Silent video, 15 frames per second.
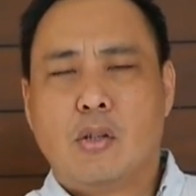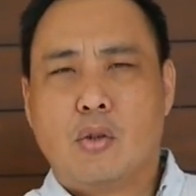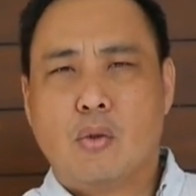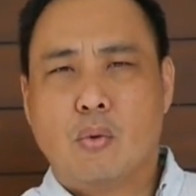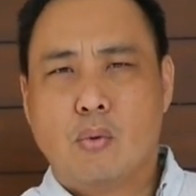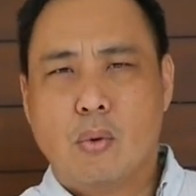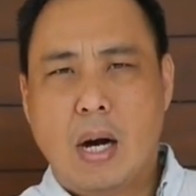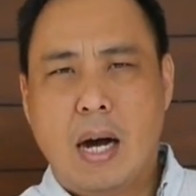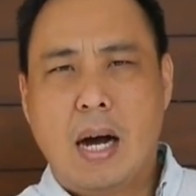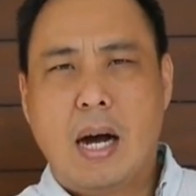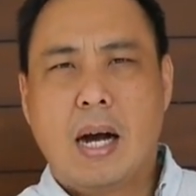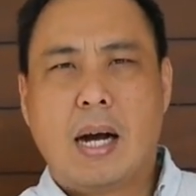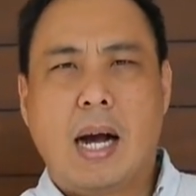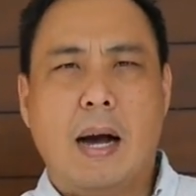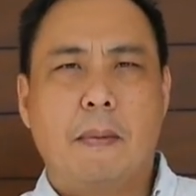dua
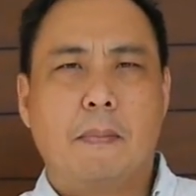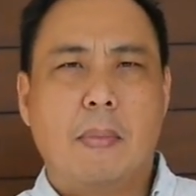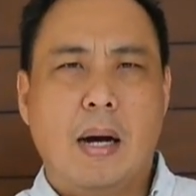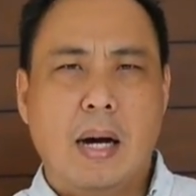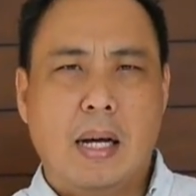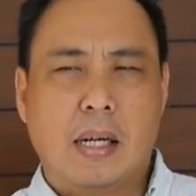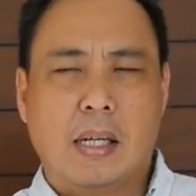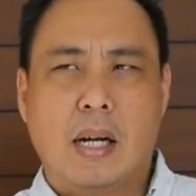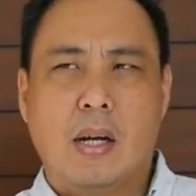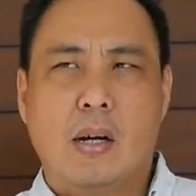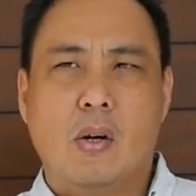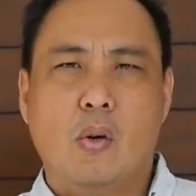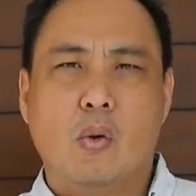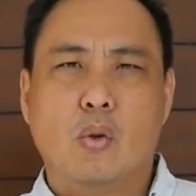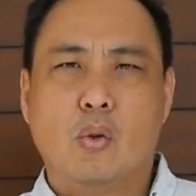kamar
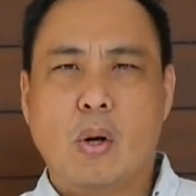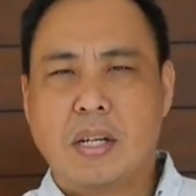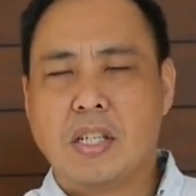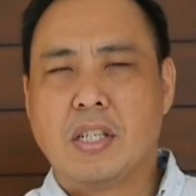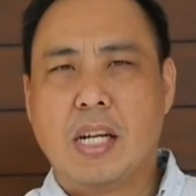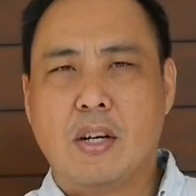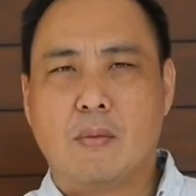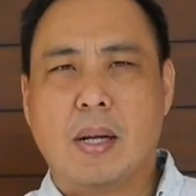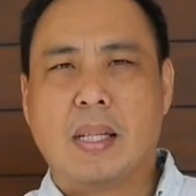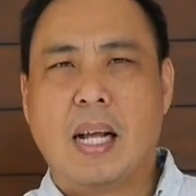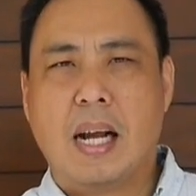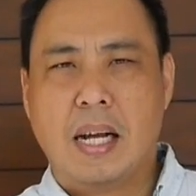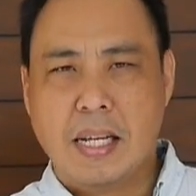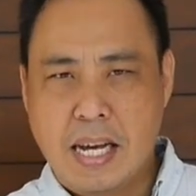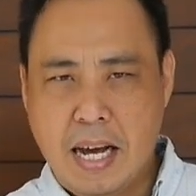untuk asisten rumah
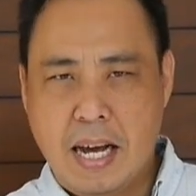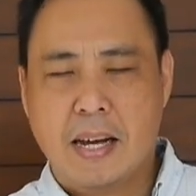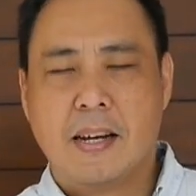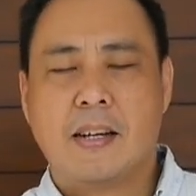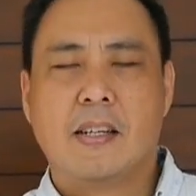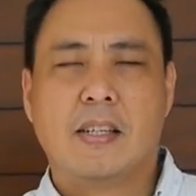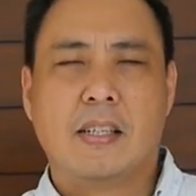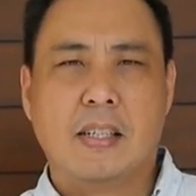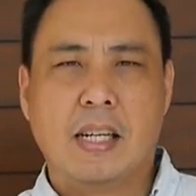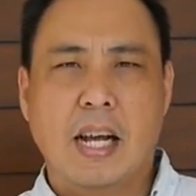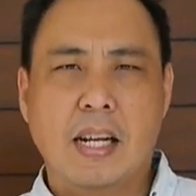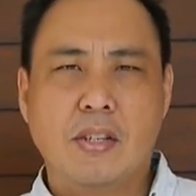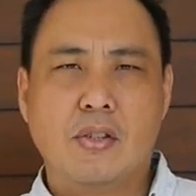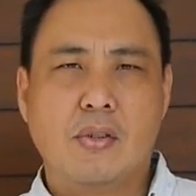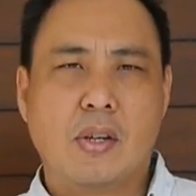tangganya
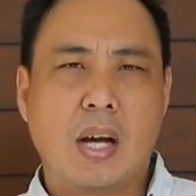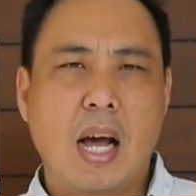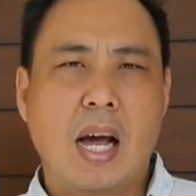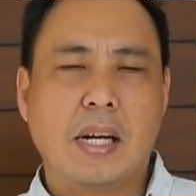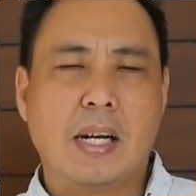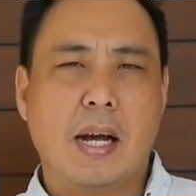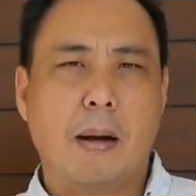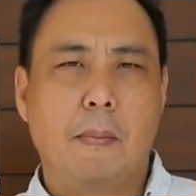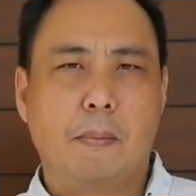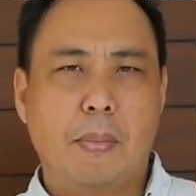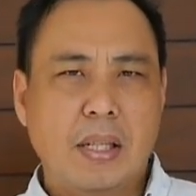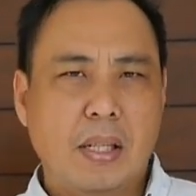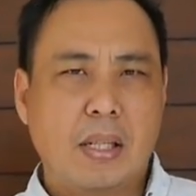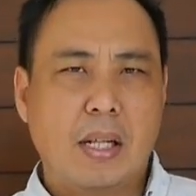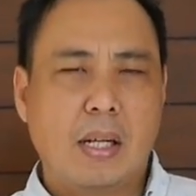dan juga ada
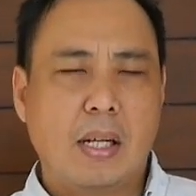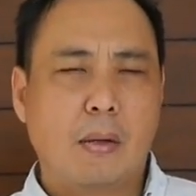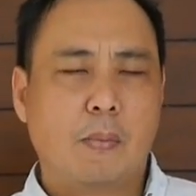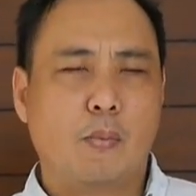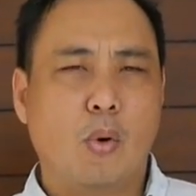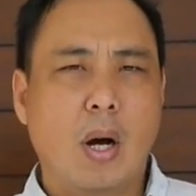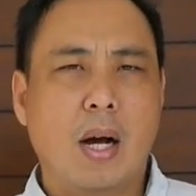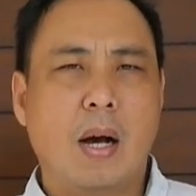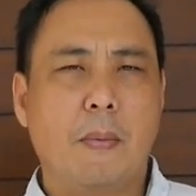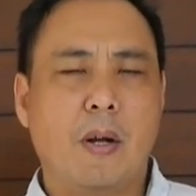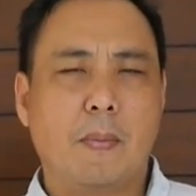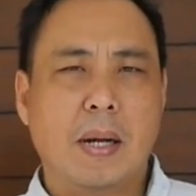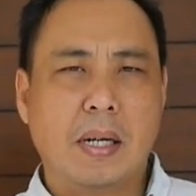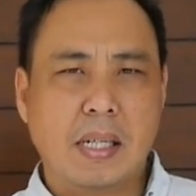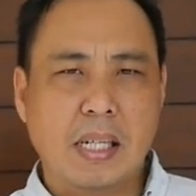empat buah kamar
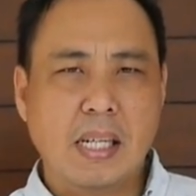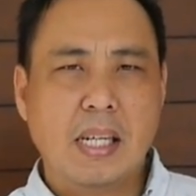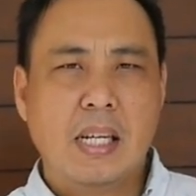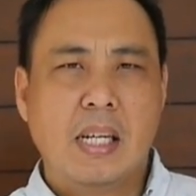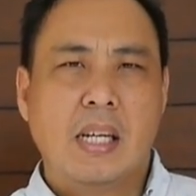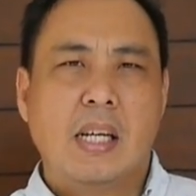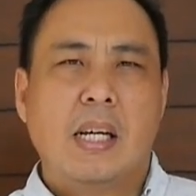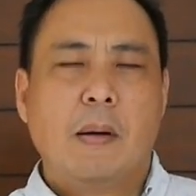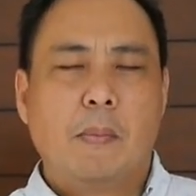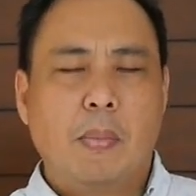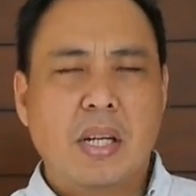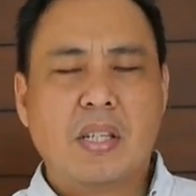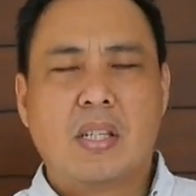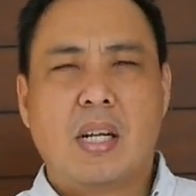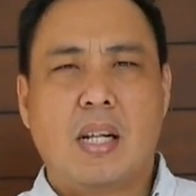mandi
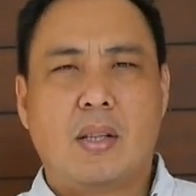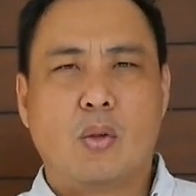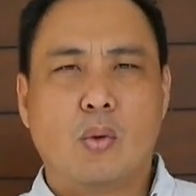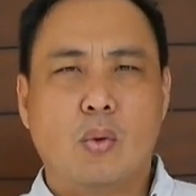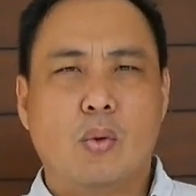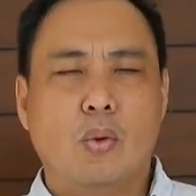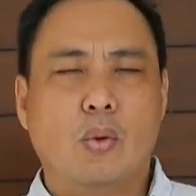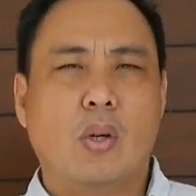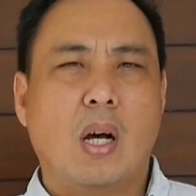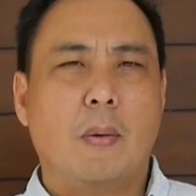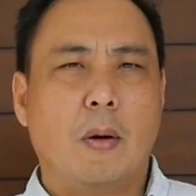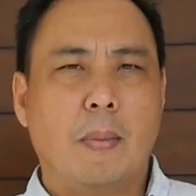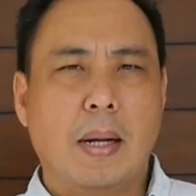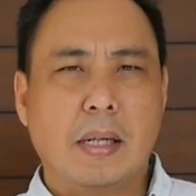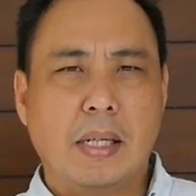plus satu untuk
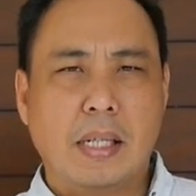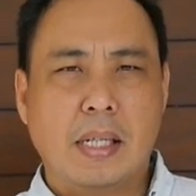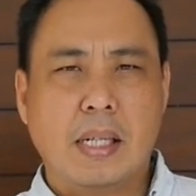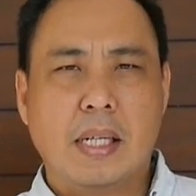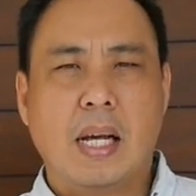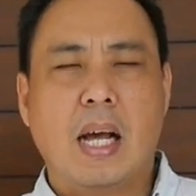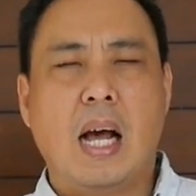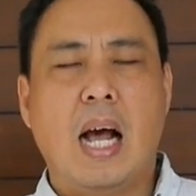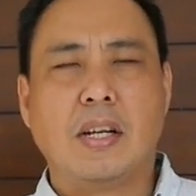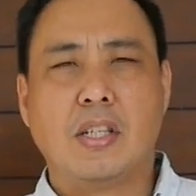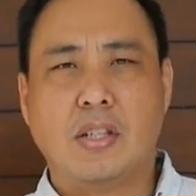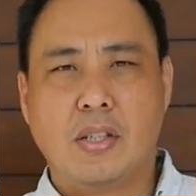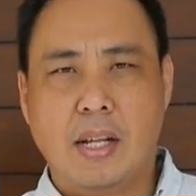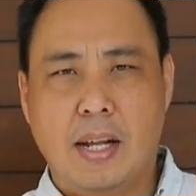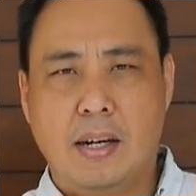kamar mandi
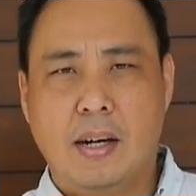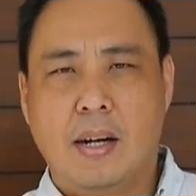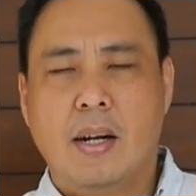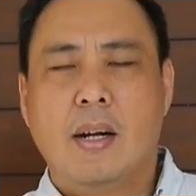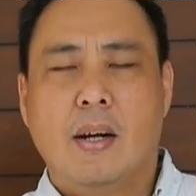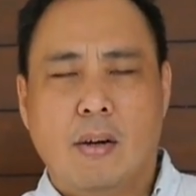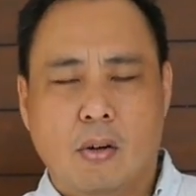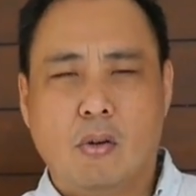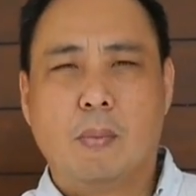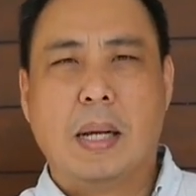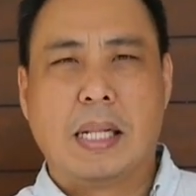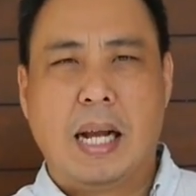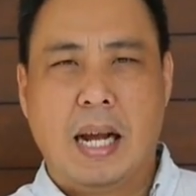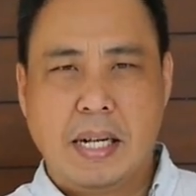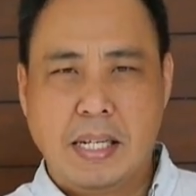asisten rumah
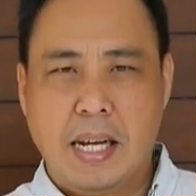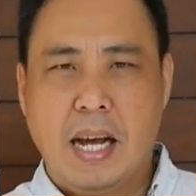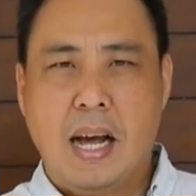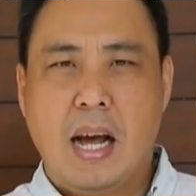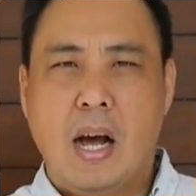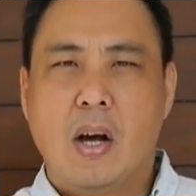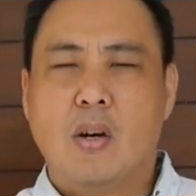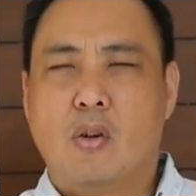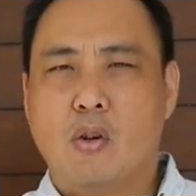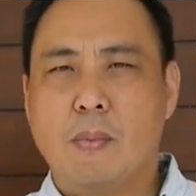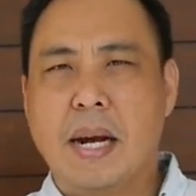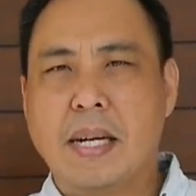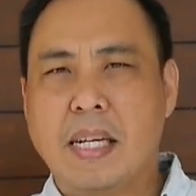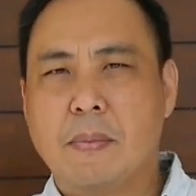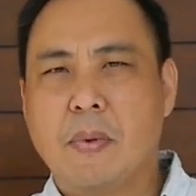tangganya. Rumah
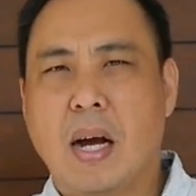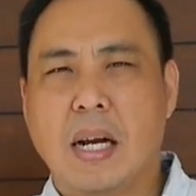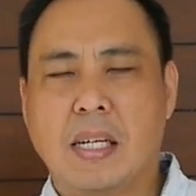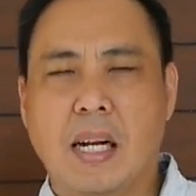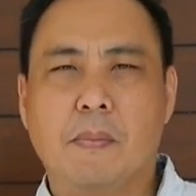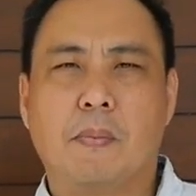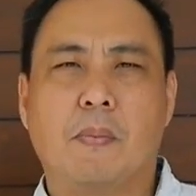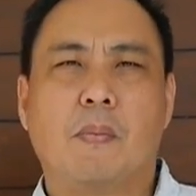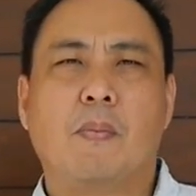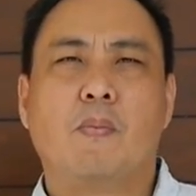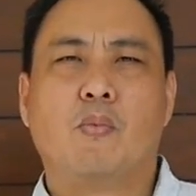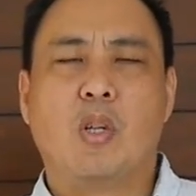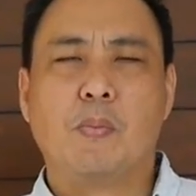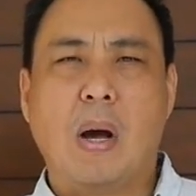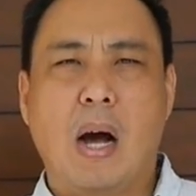ini menghadap
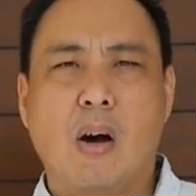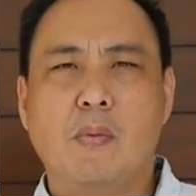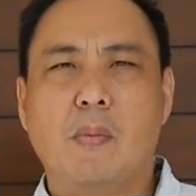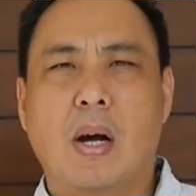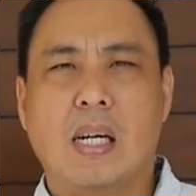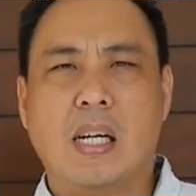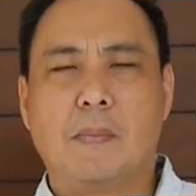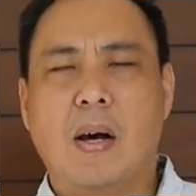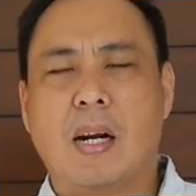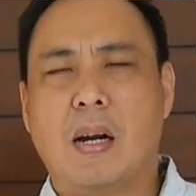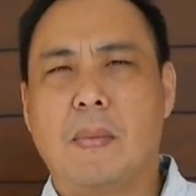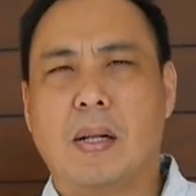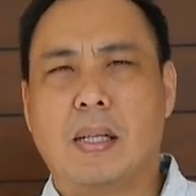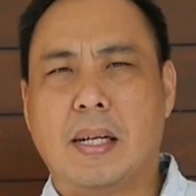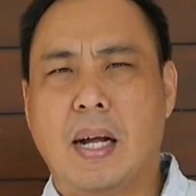dibangun menghadap arah
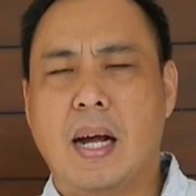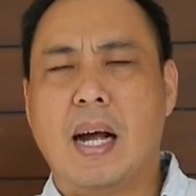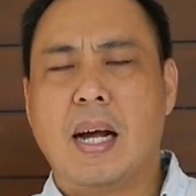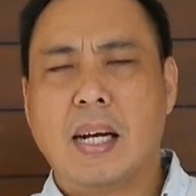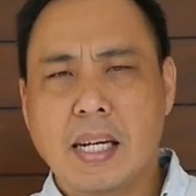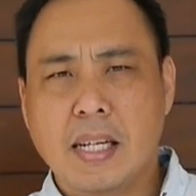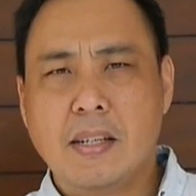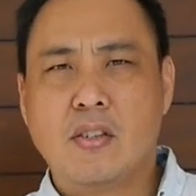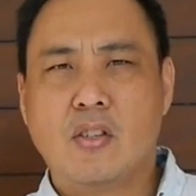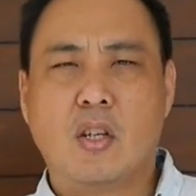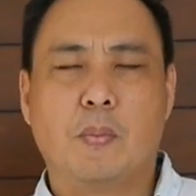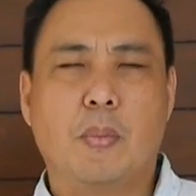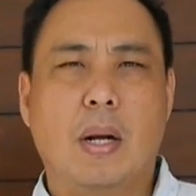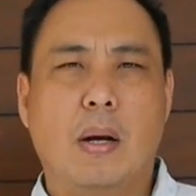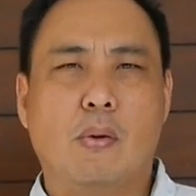mata yang angin
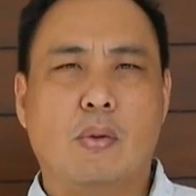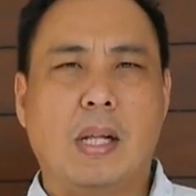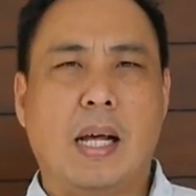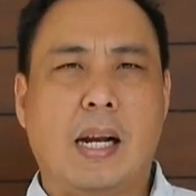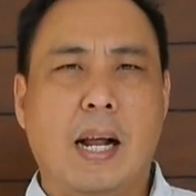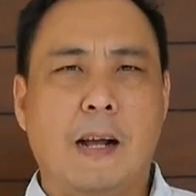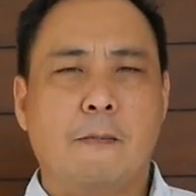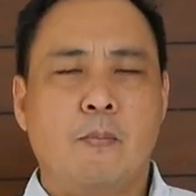sebelah utara.